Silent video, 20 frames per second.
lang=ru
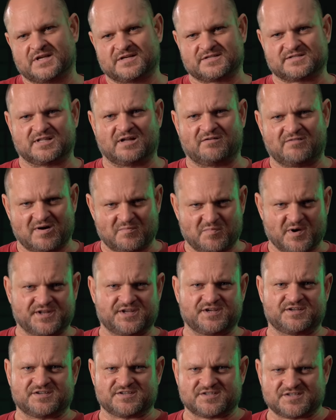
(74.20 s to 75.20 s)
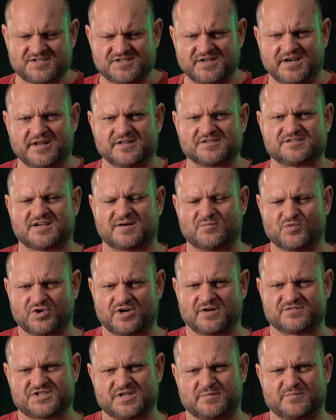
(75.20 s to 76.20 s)
слова обратитесь к Зеленскому и
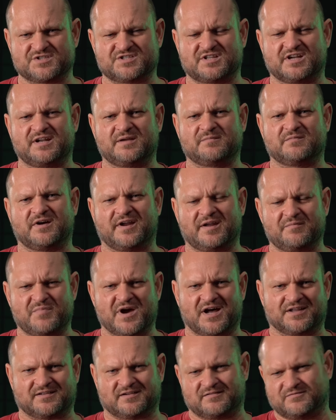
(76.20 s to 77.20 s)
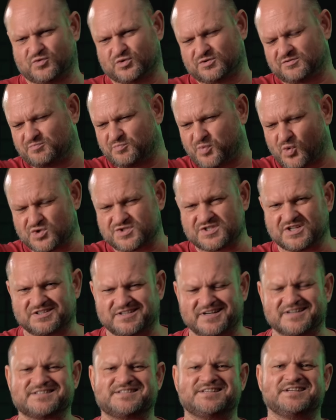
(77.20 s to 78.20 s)
ко всем остальным, ребята, вот просто
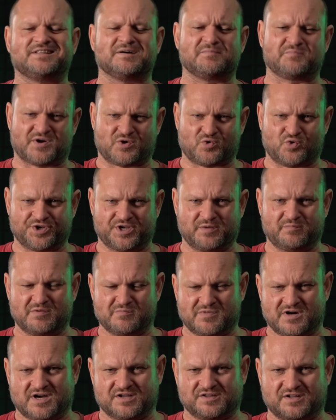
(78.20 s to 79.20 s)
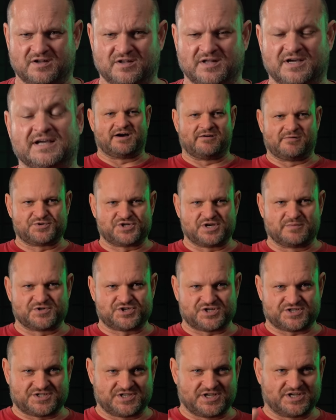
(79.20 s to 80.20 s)
транзитом проходим мимо канала. А вообще мы
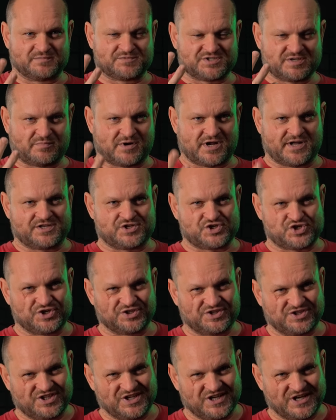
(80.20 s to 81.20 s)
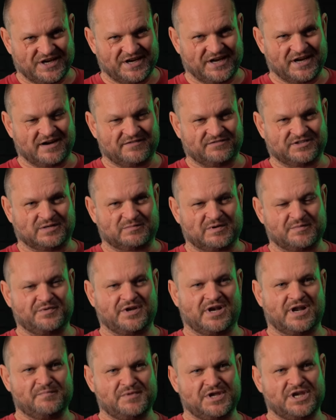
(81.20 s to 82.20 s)
сейчас едем забрать 4
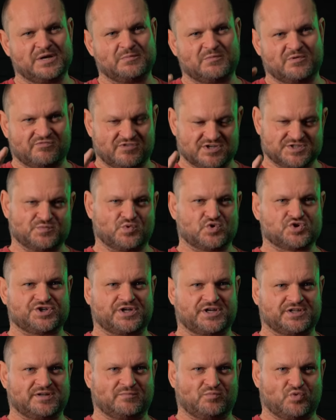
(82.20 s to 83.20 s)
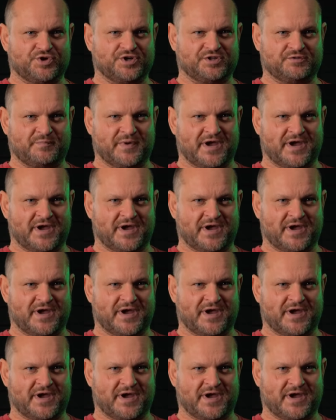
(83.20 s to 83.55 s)
автомобиля минимум, возможно это будет